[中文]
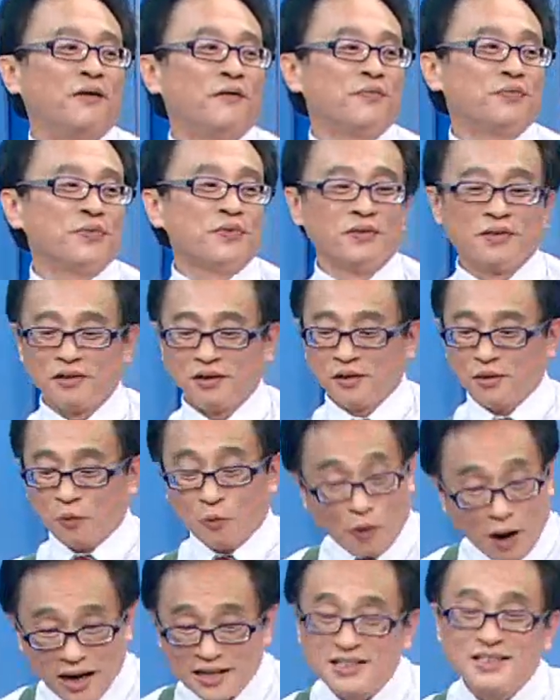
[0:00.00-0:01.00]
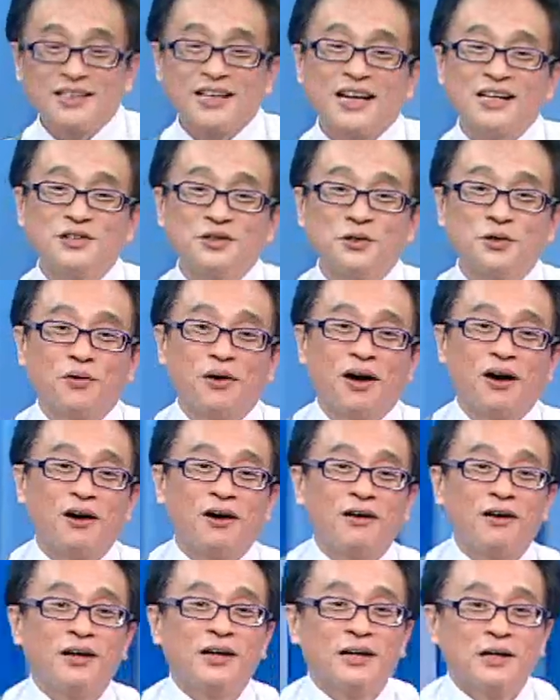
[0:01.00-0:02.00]
嘿，丢。我还是那一句话
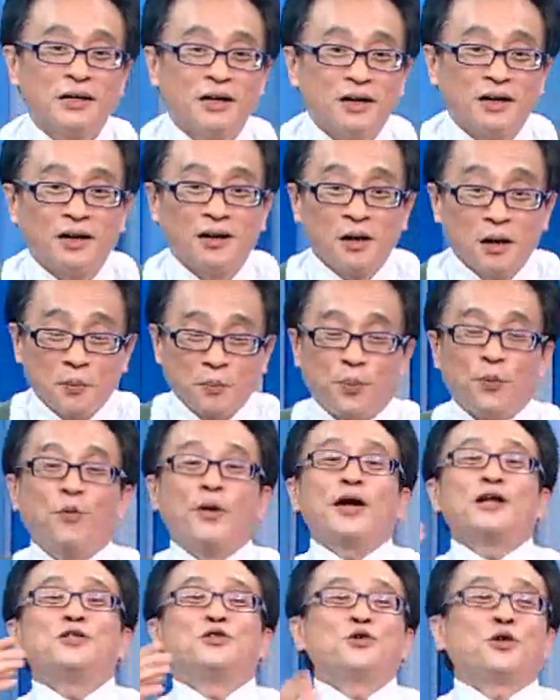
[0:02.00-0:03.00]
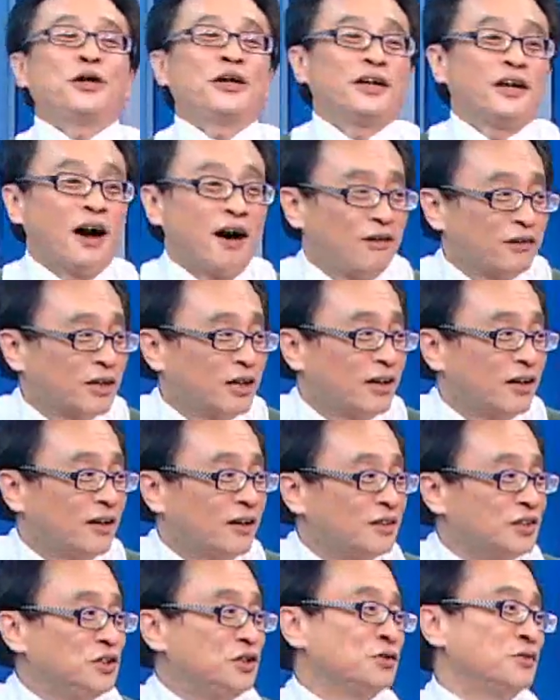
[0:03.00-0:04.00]
哦，呃，不会追高呢，
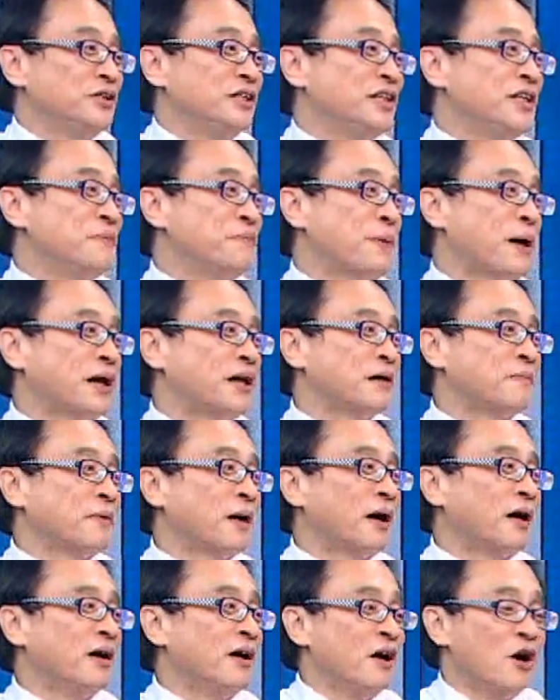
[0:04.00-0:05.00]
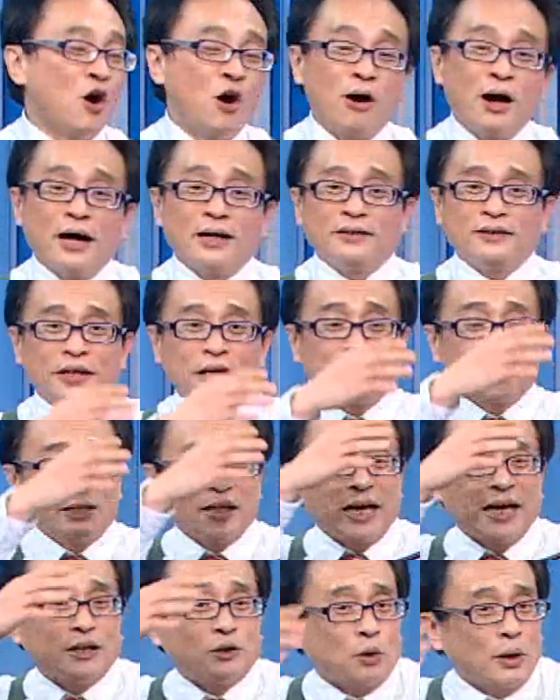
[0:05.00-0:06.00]
你就赢一半了嘛。嗯，红海跌的
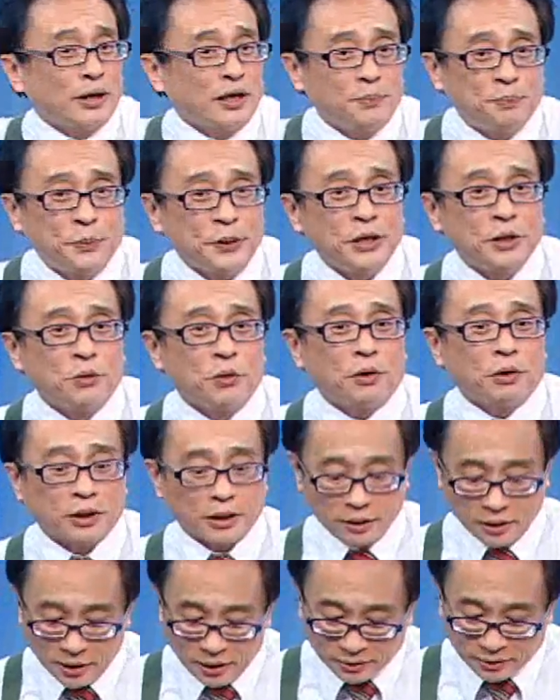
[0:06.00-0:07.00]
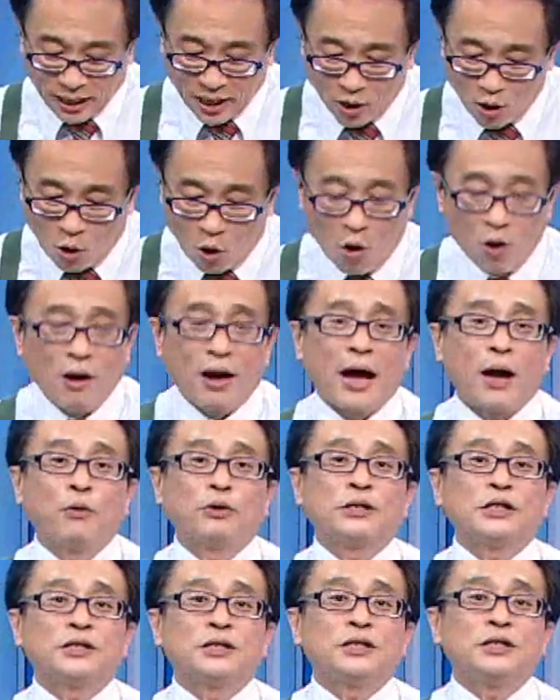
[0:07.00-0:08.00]
那一段你避过了，当红海
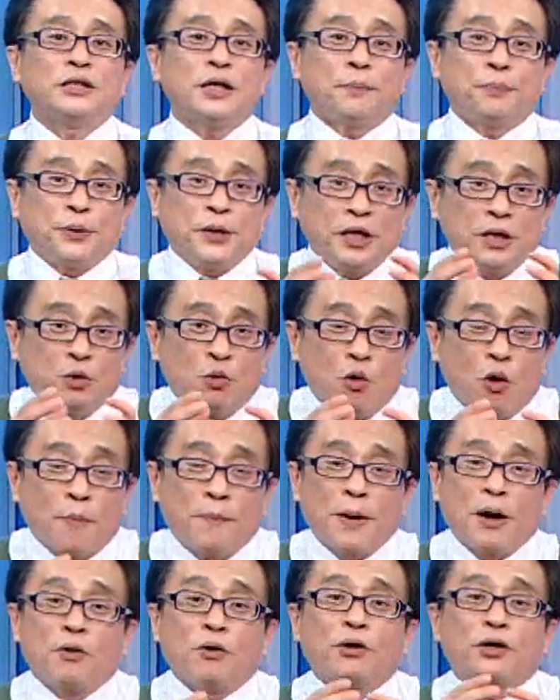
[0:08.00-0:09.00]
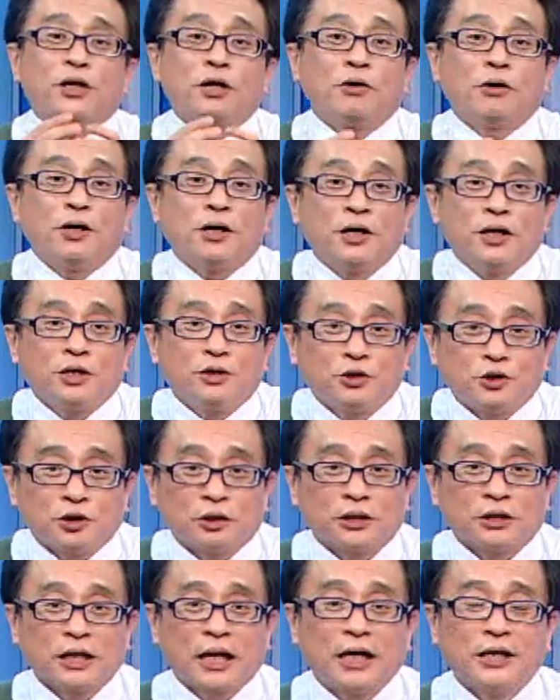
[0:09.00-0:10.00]
或者是一些苹果，包括六二六九
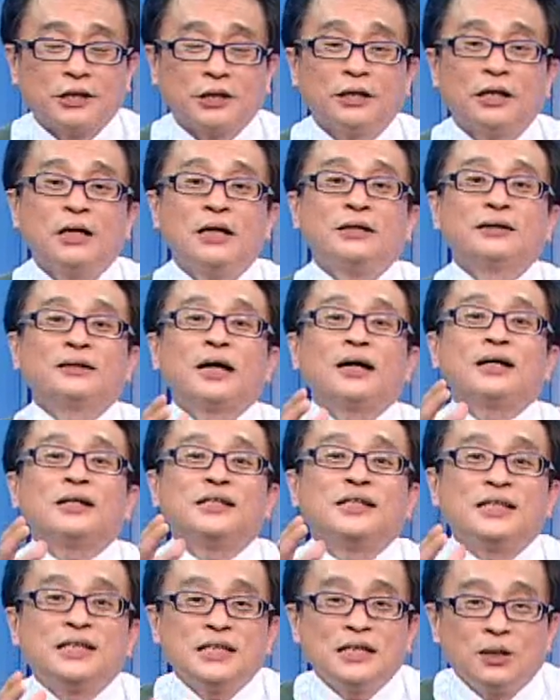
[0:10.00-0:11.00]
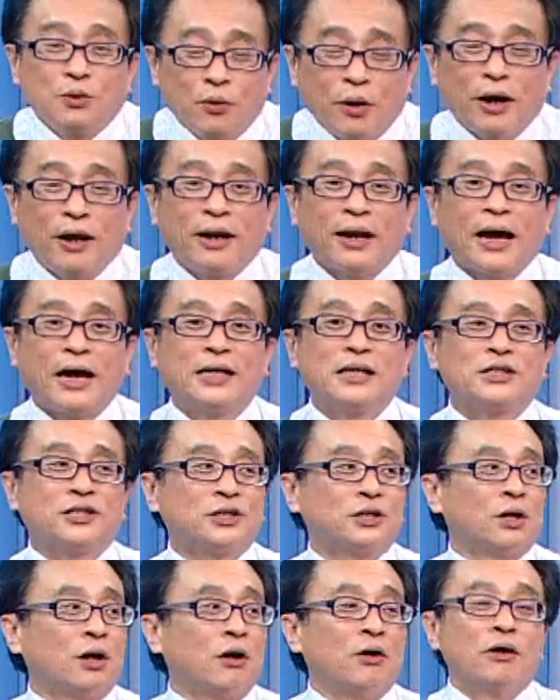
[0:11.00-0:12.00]
的台进，它的机会来的
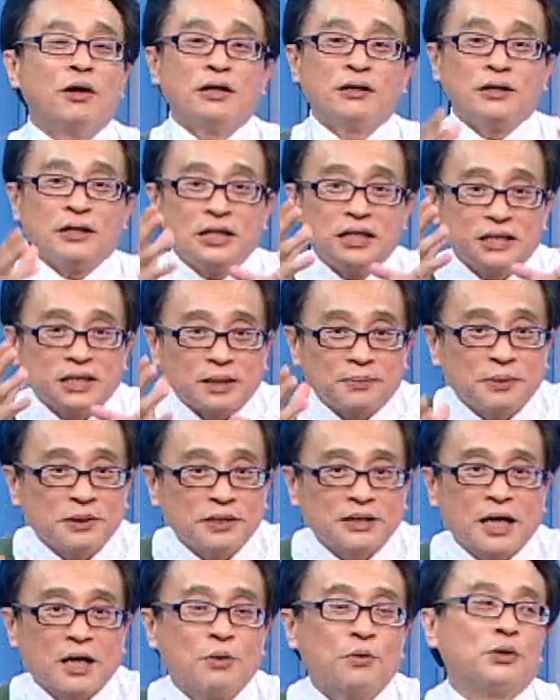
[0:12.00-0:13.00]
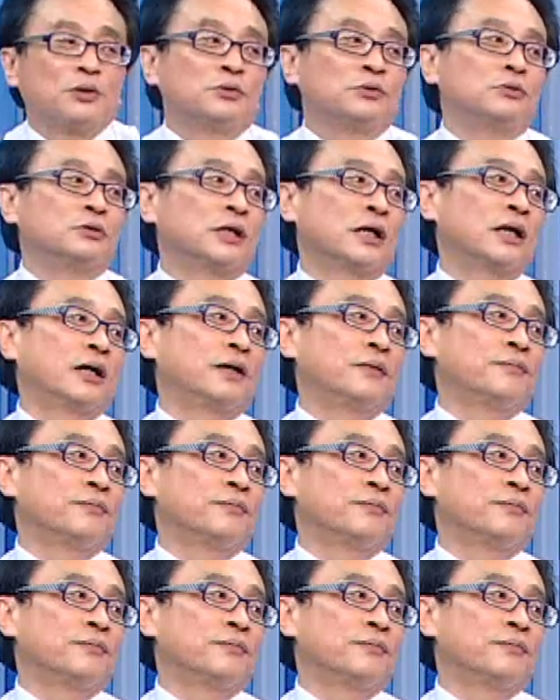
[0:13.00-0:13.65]
时候，你怎么掌握住它？